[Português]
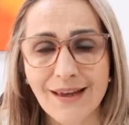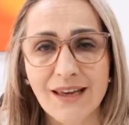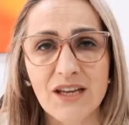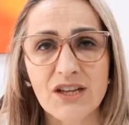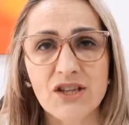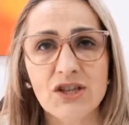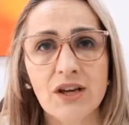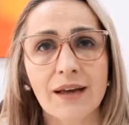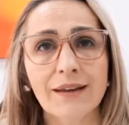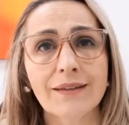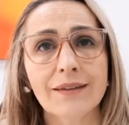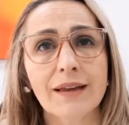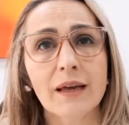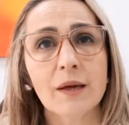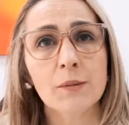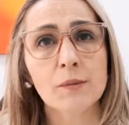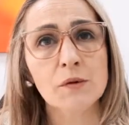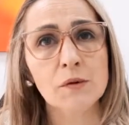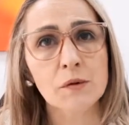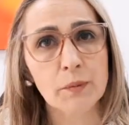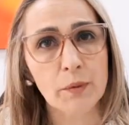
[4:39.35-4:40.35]
e já
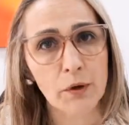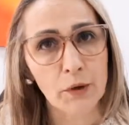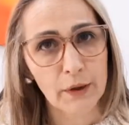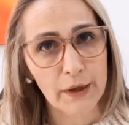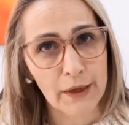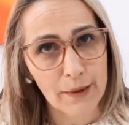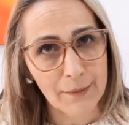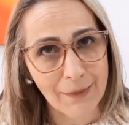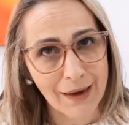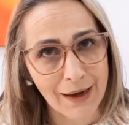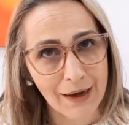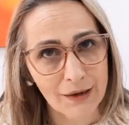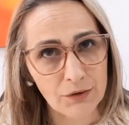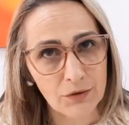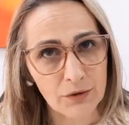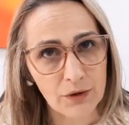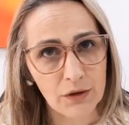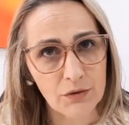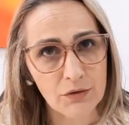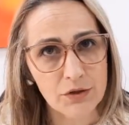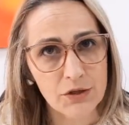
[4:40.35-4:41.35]
temos programado,
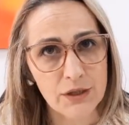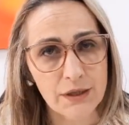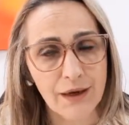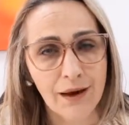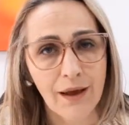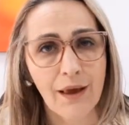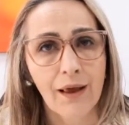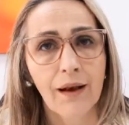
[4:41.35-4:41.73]
Claudir,